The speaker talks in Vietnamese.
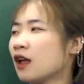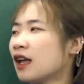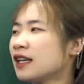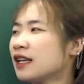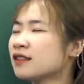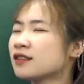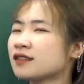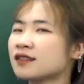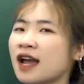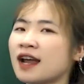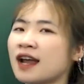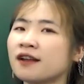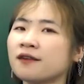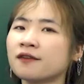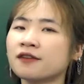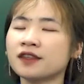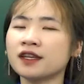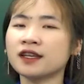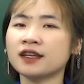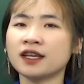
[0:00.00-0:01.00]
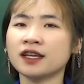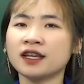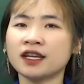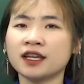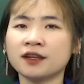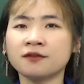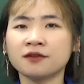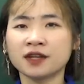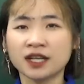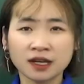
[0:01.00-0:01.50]
Instead of thinking
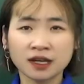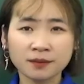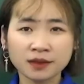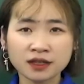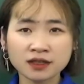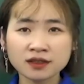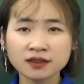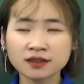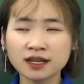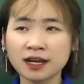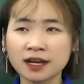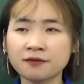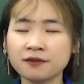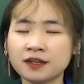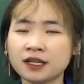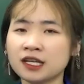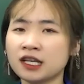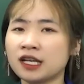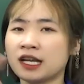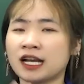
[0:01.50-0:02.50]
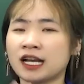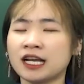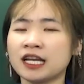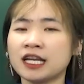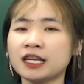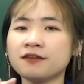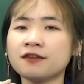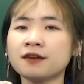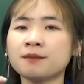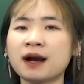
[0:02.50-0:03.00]
in Vietnamese, thay vì
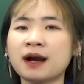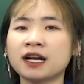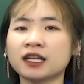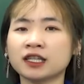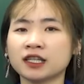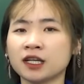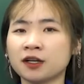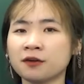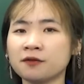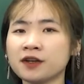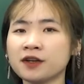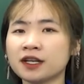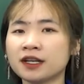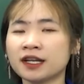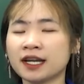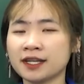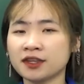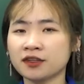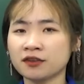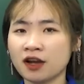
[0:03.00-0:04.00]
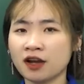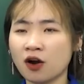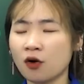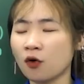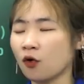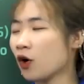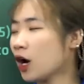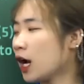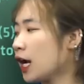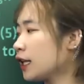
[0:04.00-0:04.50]
nghĩ về bằng tiếng Việt ngay từ
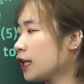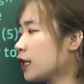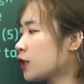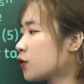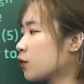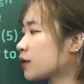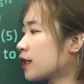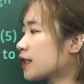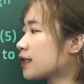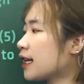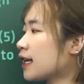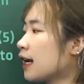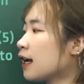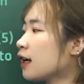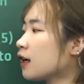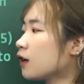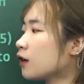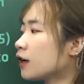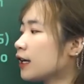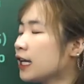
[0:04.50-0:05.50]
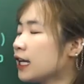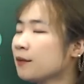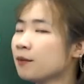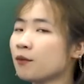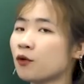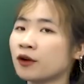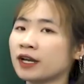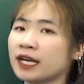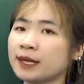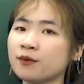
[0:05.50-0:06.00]
đầu thì chúng ta sẽ khi
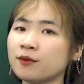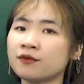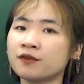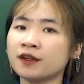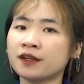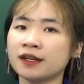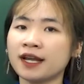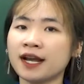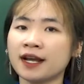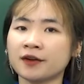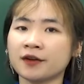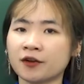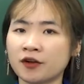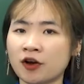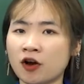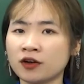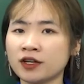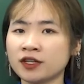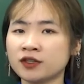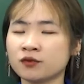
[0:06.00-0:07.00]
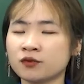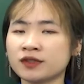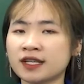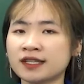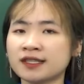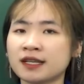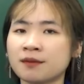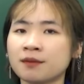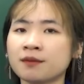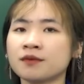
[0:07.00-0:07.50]
muốn nghĩ một vấn đề nào đó thì chúng ta
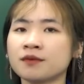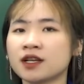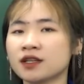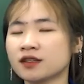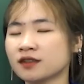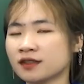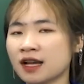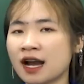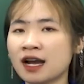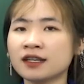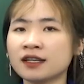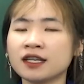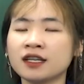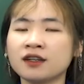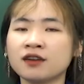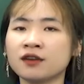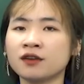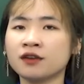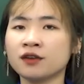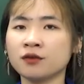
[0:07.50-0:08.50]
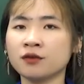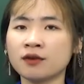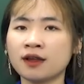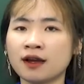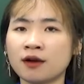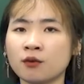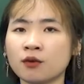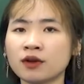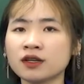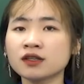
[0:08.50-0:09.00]
sẽ start in a new
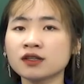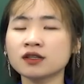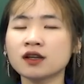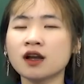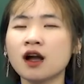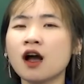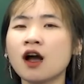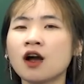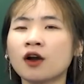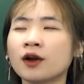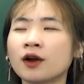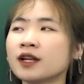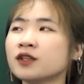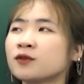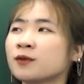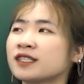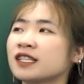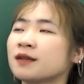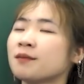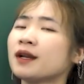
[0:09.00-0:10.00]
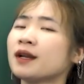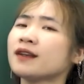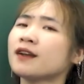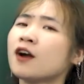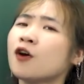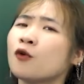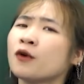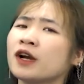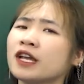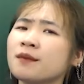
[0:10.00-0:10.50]
language, nghĩa là chúng ta sẽ bắt
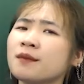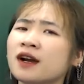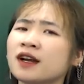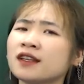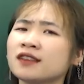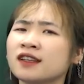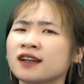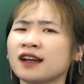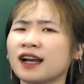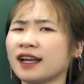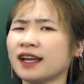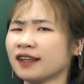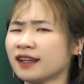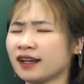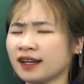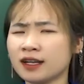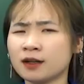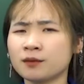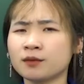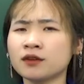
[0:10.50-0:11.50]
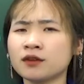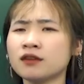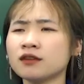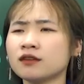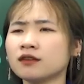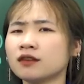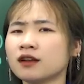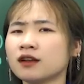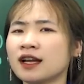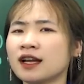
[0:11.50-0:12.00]
đầu nghĩ bằng cái tiếng Anh ngay lập tức.
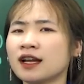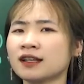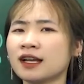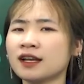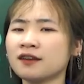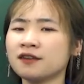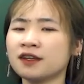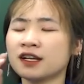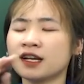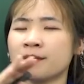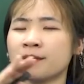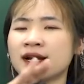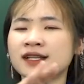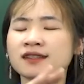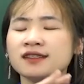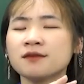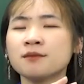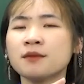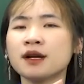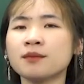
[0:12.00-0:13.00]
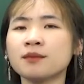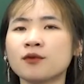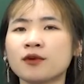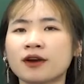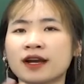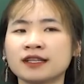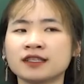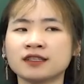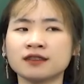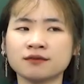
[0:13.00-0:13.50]
Thay vì các bạn sẽ mất một
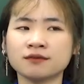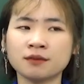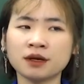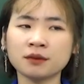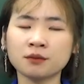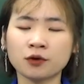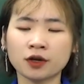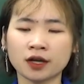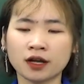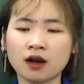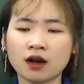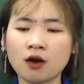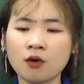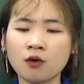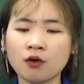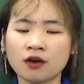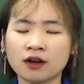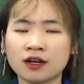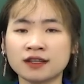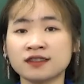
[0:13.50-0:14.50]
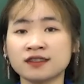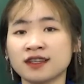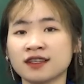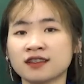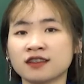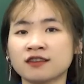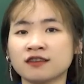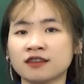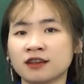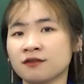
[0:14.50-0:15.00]
cái mất một cái khâu gọi là dịch
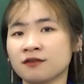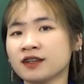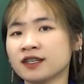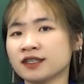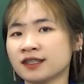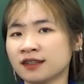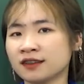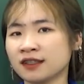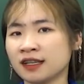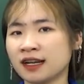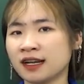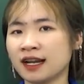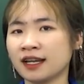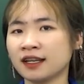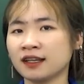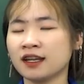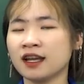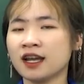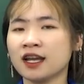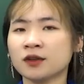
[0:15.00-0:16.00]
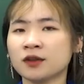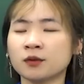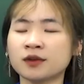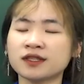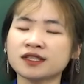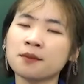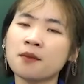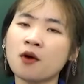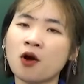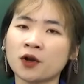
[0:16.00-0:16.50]
từ tiếng Việt sang tiếng Anh, chúng ta
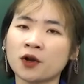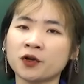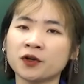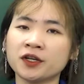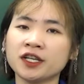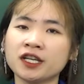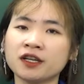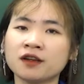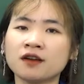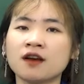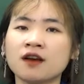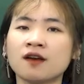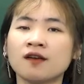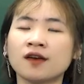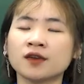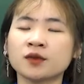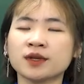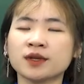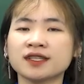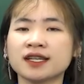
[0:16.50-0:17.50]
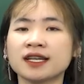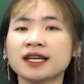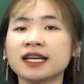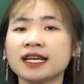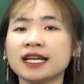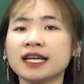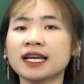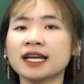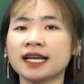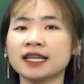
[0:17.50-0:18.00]
sẽ bỏ nó đi và chúng ta sẽ
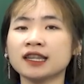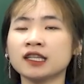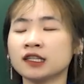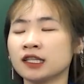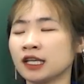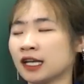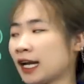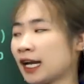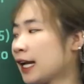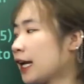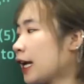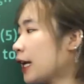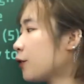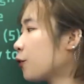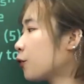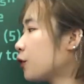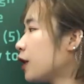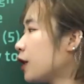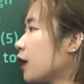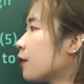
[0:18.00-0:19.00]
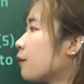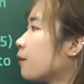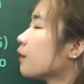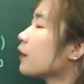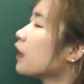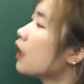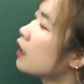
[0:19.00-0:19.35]
nghĩ ngay từ tiếng Anh ngay đầu tiên.